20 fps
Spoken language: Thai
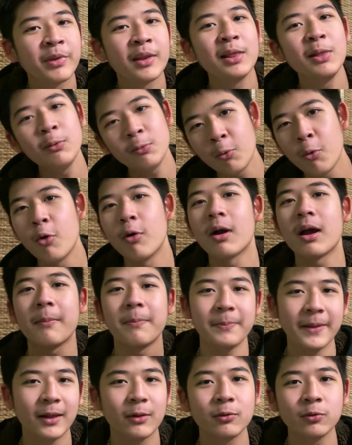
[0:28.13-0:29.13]
ลูกโกงกับ
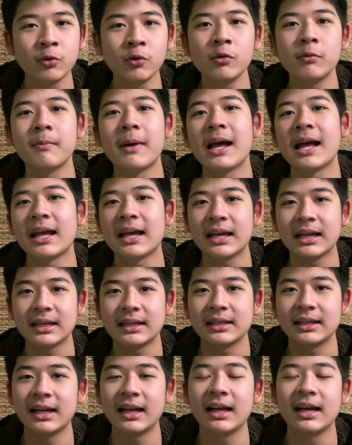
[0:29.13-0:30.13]
เพลงลูกทุ่งมา
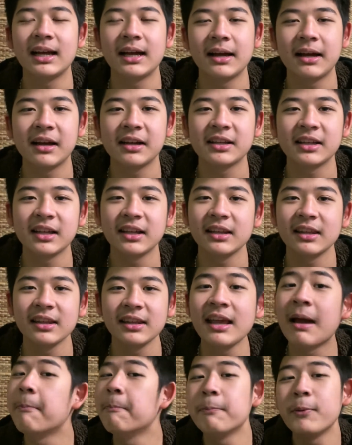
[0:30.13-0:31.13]
อ่า
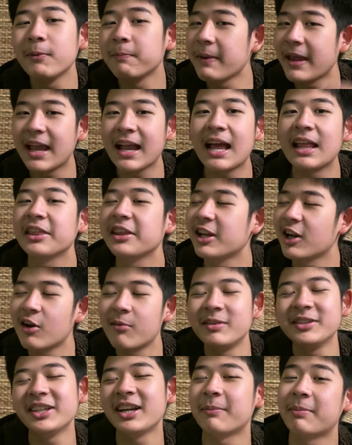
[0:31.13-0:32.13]
ยำปนเปกันเสร็จแล้วก็
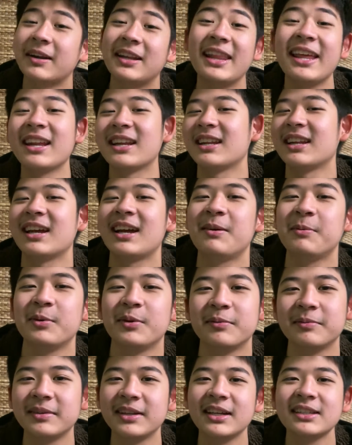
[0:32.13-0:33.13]
มาสลับกันเล่นนะครับผม
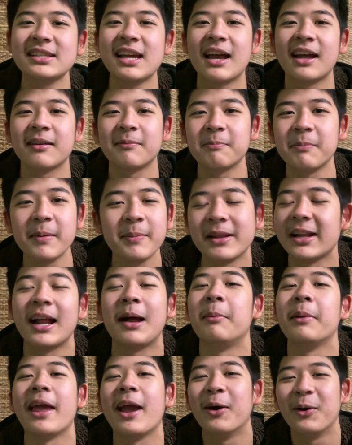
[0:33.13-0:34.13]
เนื่องจากไม่มีอะไร
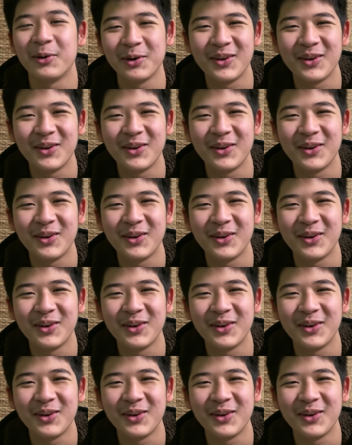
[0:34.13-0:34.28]
ทำแล้ว